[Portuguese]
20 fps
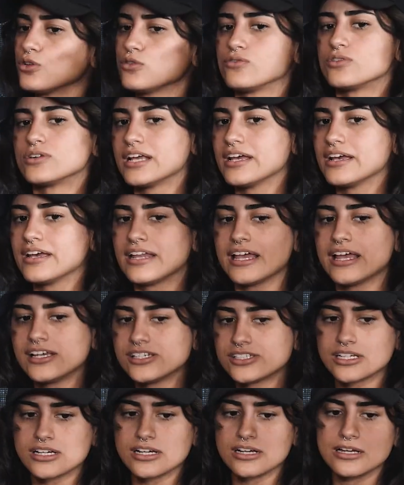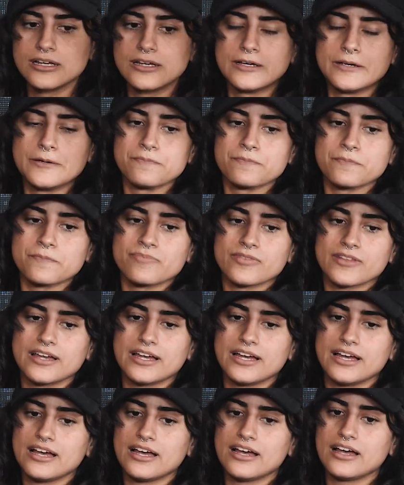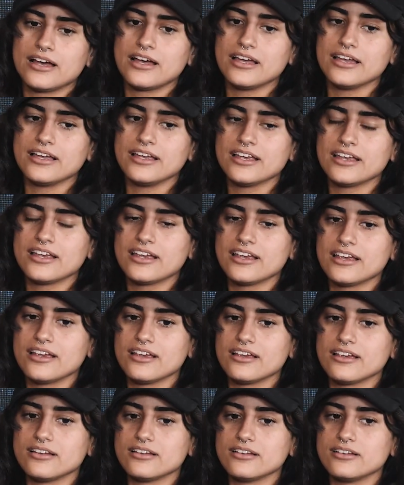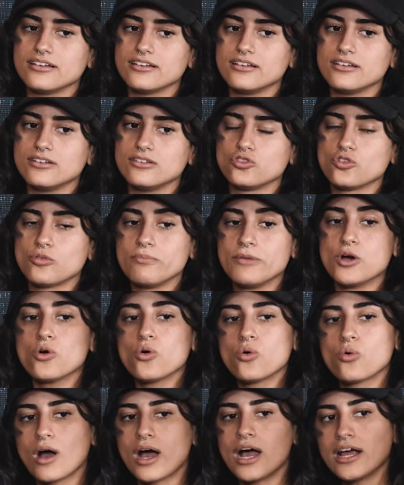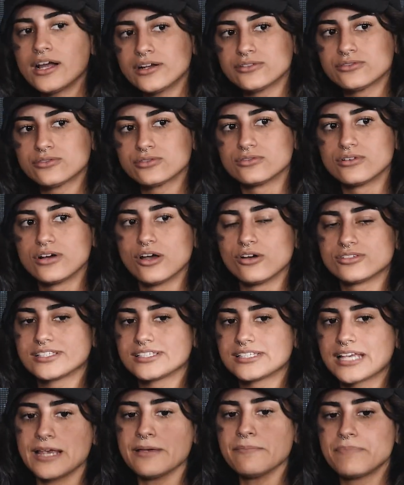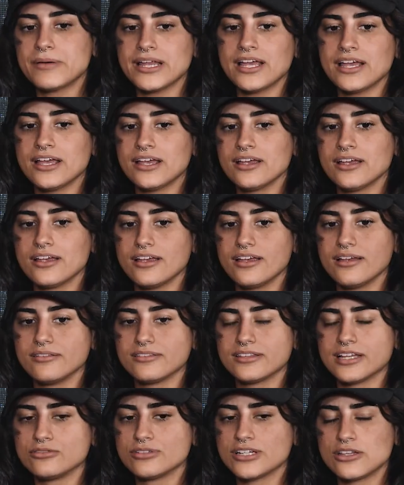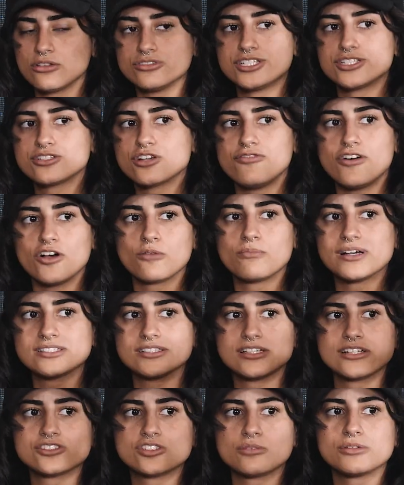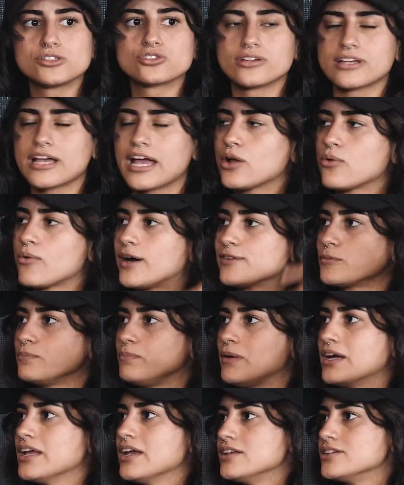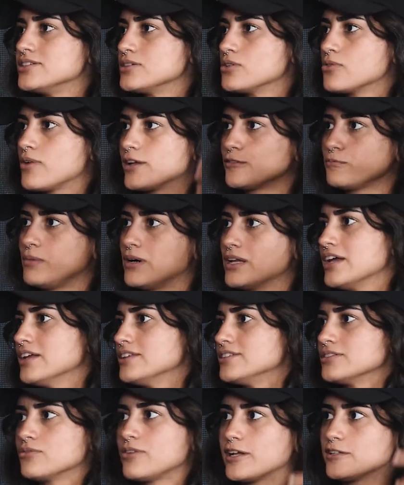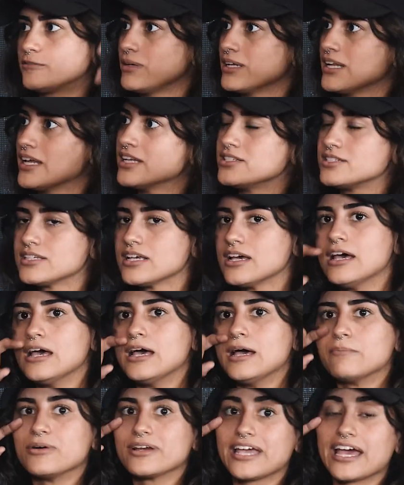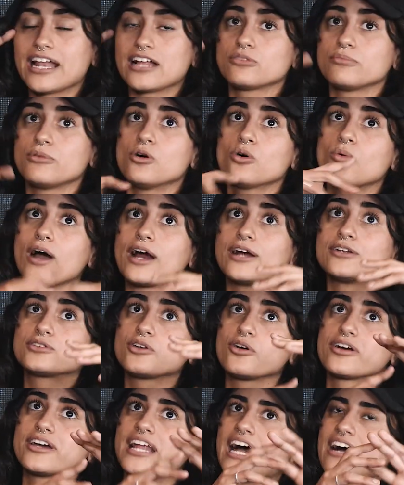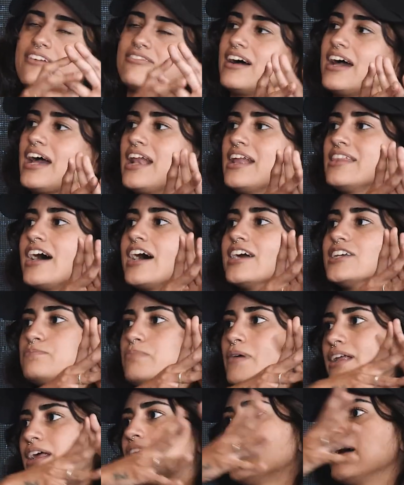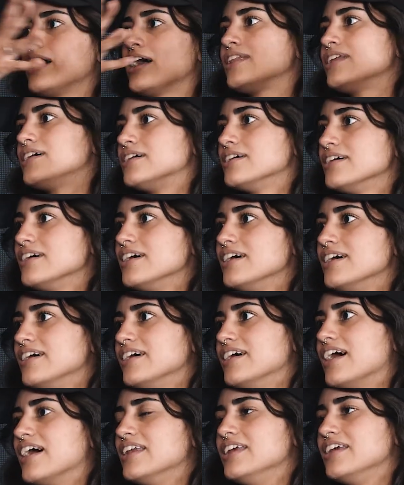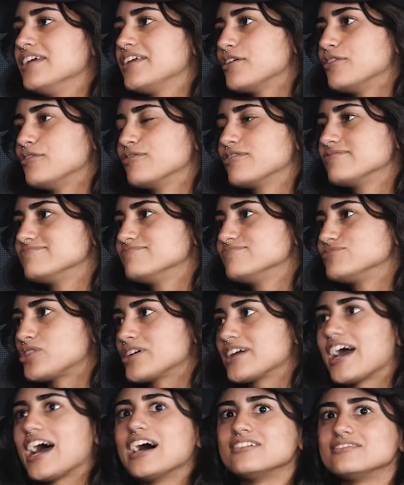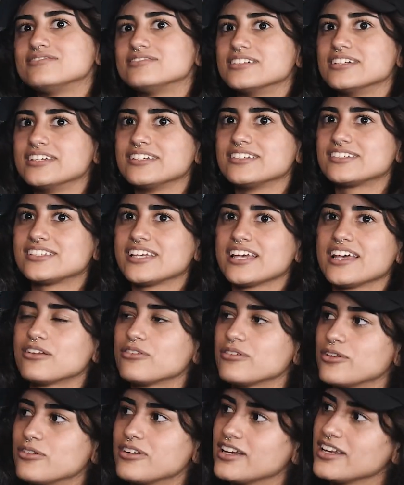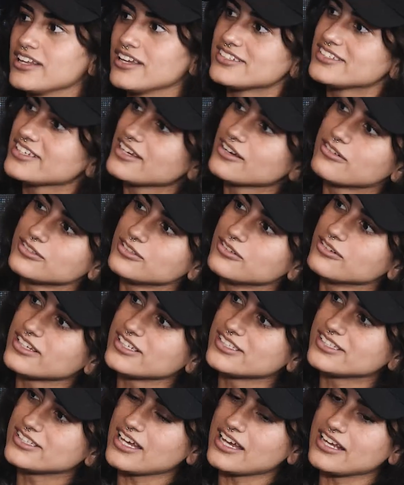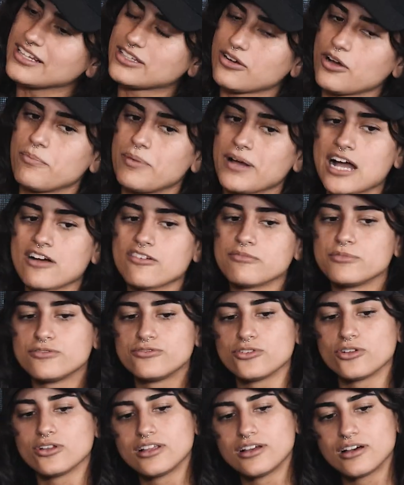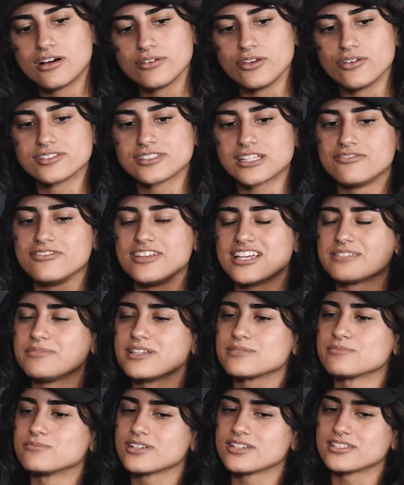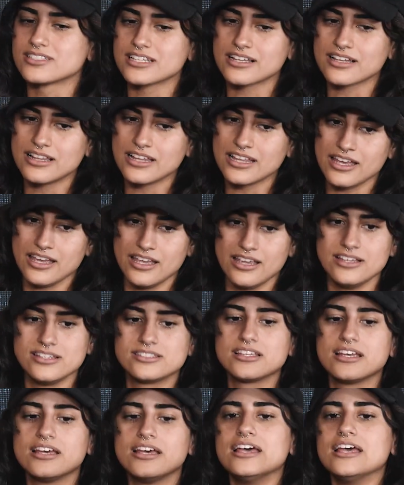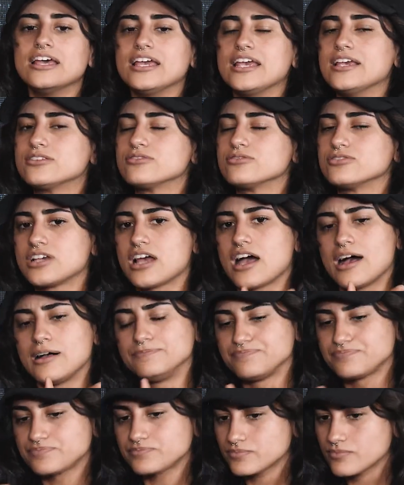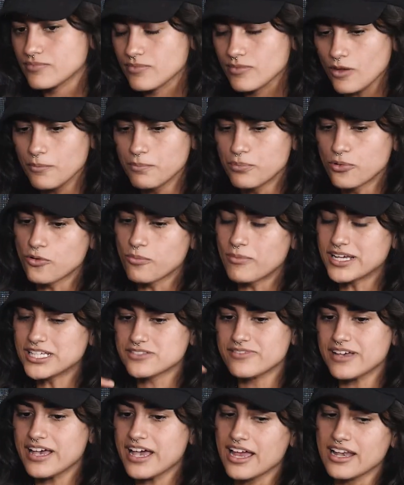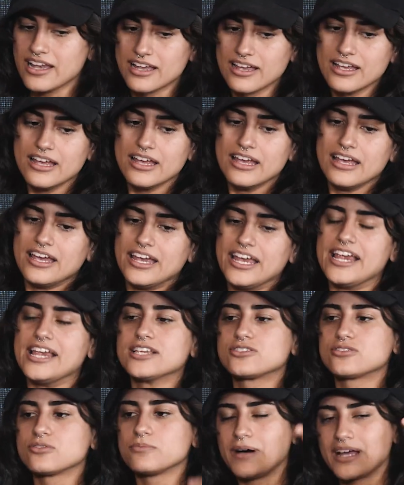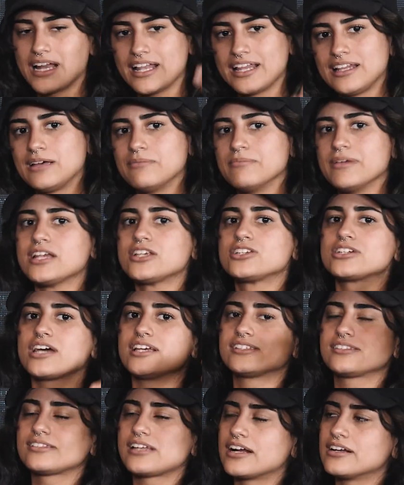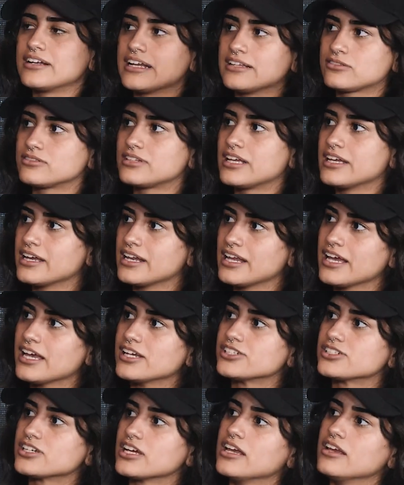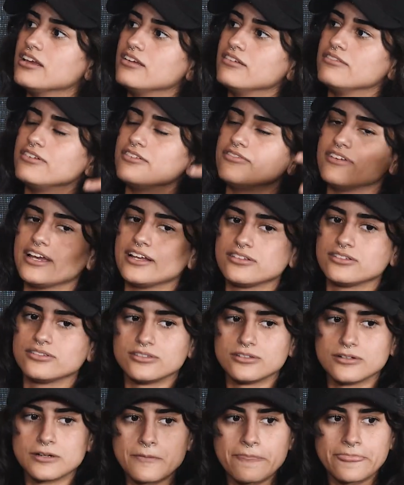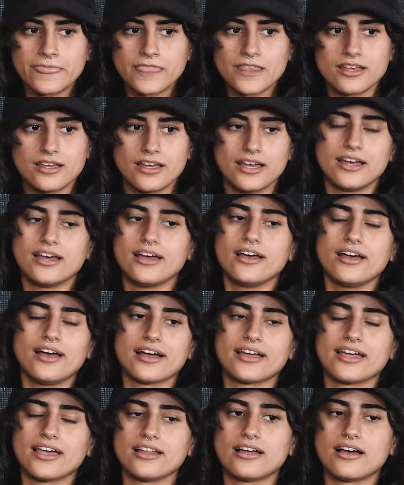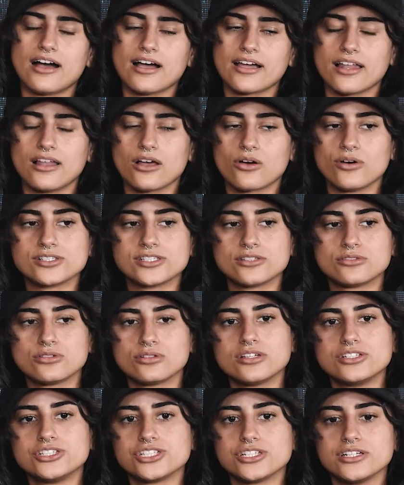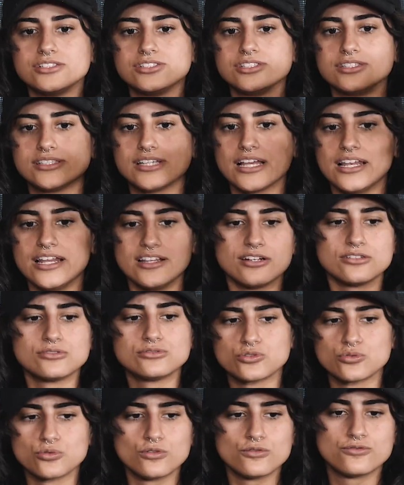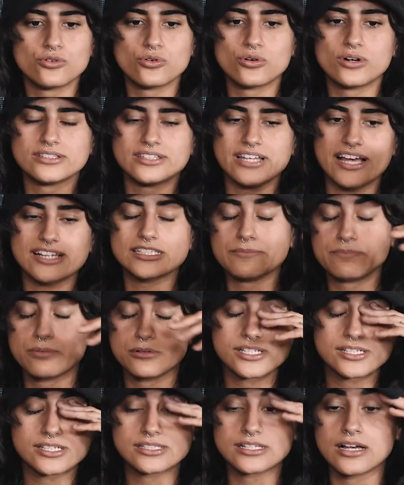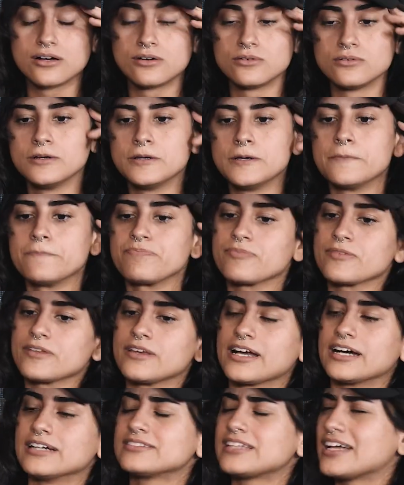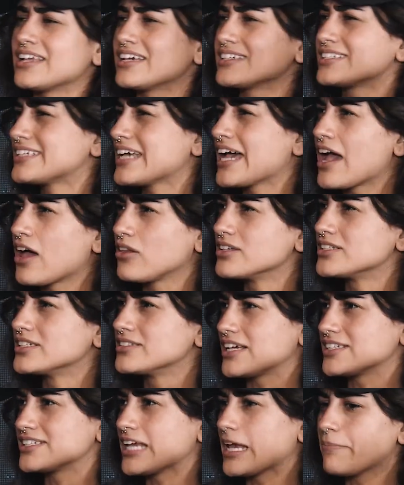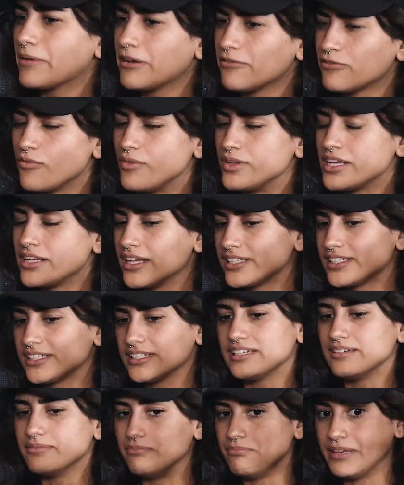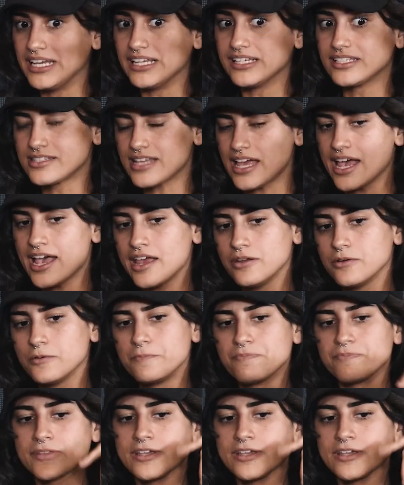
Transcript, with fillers: do louvor da igreja. É, e no meu quarto, eu sempre tanto que no disco eu falo bastante sobre sonhar em quatro paredes, em quatro paredes, em quatro paredes. Porque era no meu quarto que eu criava a realidade paralela ali que eu sonhava em ser o que eu queria ser quando eu crescer. Então eu pegava meu violão e eu escrevia as minhas músicas em inglês. Isso já um pouco mais velha. E isso paralelamente a estar dentro da igreja e vivendo é, aquela, aquela coisa toda de, de ser líder de um louvor, ter essa posição, cantar nas celas e estar sempre envolvida nesse ministério